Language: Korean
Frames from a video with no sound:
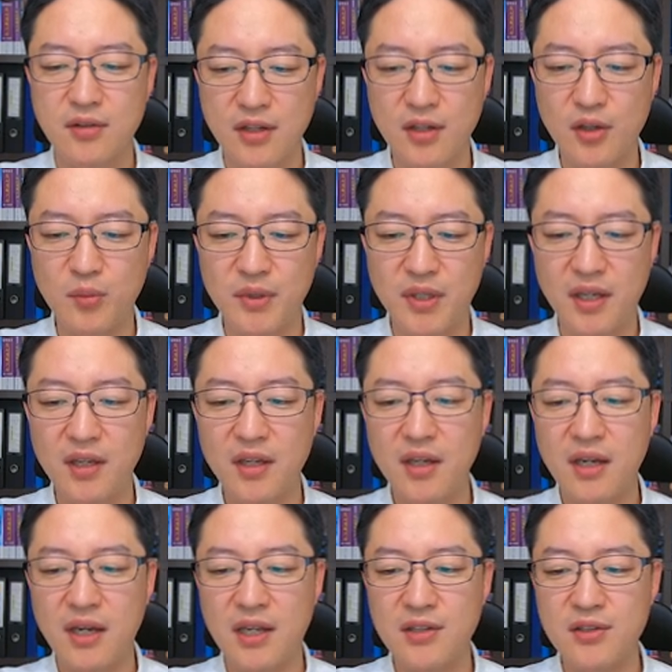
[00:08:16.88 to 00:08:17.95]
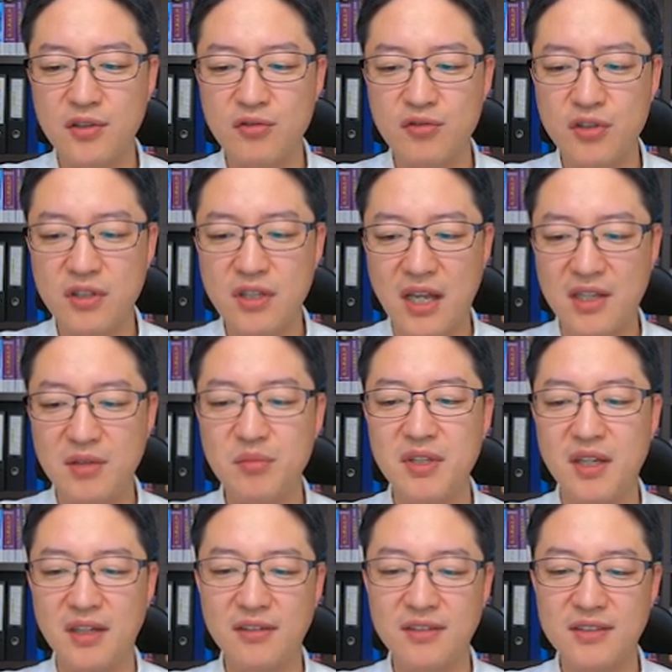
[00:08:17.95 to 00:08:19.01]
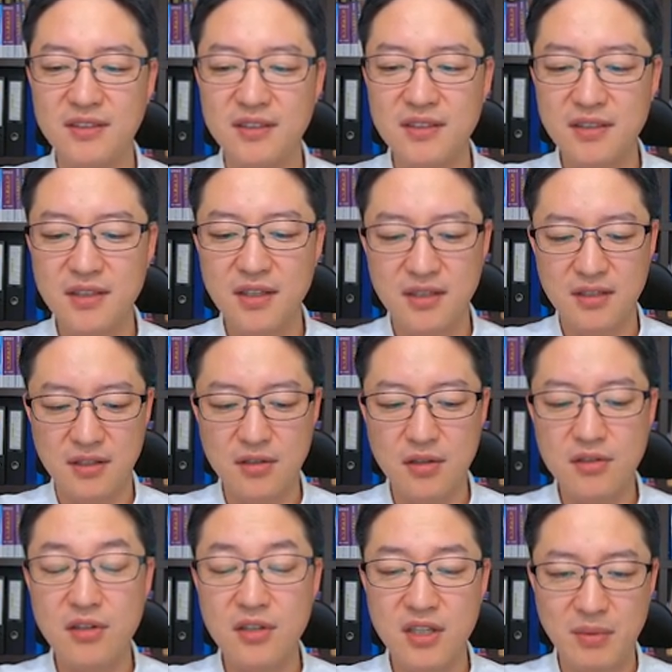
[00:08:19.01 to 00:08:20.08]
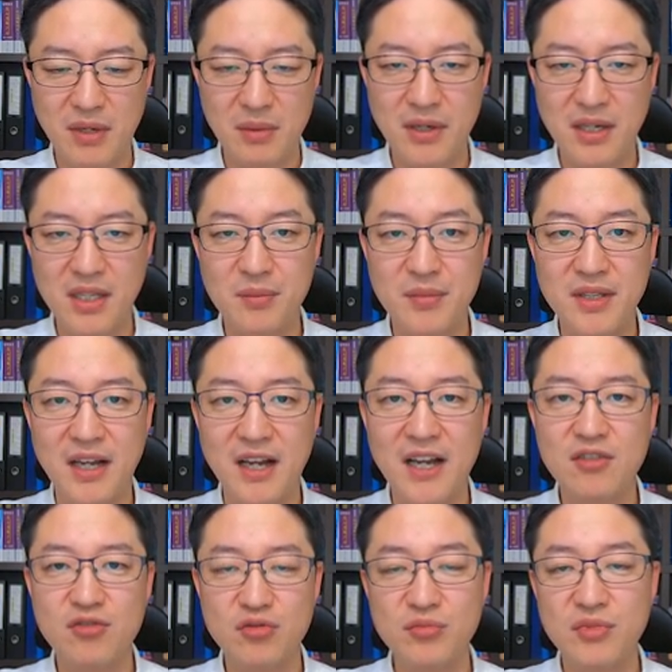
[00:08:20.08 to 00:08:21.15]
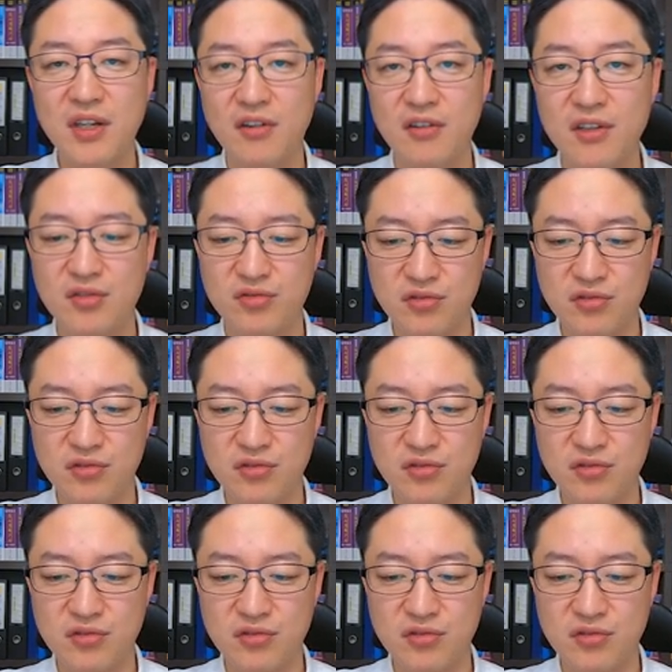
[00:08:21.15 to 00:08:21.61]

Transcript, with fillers: 되는 겁니다. 안전운전이 아닙니다. 이것은 천천히 밟아야 됩니다. 충분한 거리